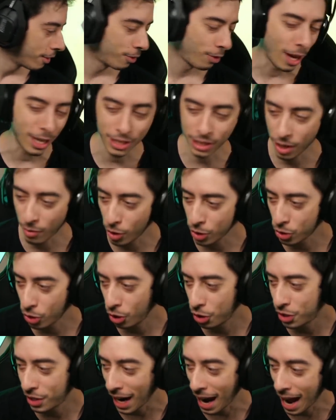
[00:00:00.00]
Tu acha que eu vou
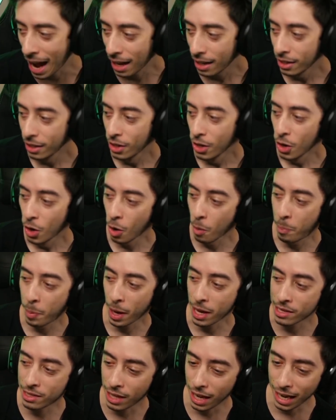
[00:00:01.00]
sortear o
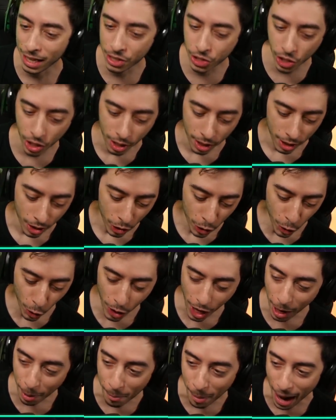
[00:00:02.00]
presente do
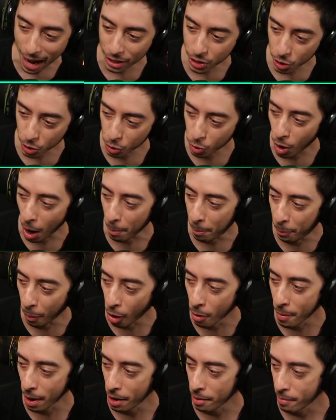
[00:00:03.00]
Neymar junto com a
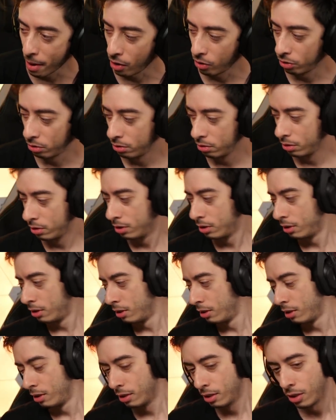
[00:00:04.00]
Puma, irmão?
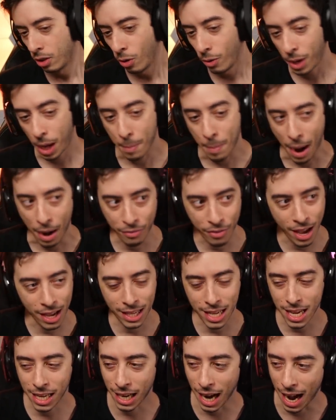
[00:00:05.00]
O Neymar vem
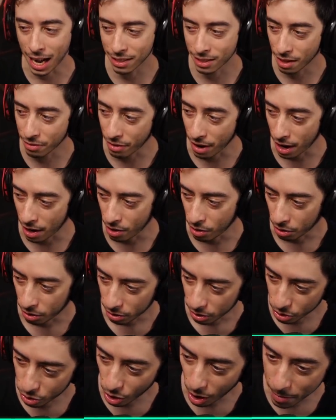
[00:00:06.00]
aqui em casa, velho.
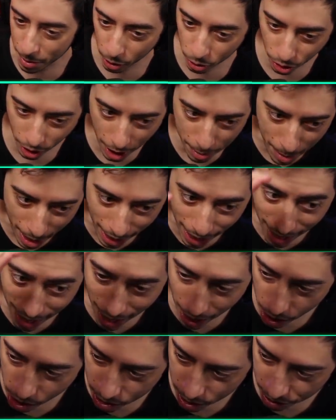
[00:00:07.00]
Eu sou amigo do Neymar há
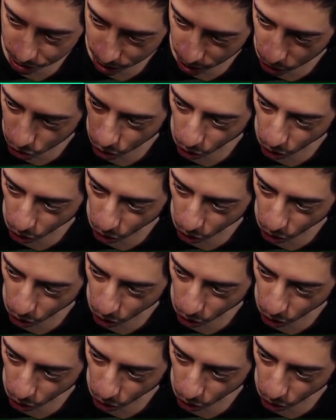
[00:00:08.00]
anos, assim,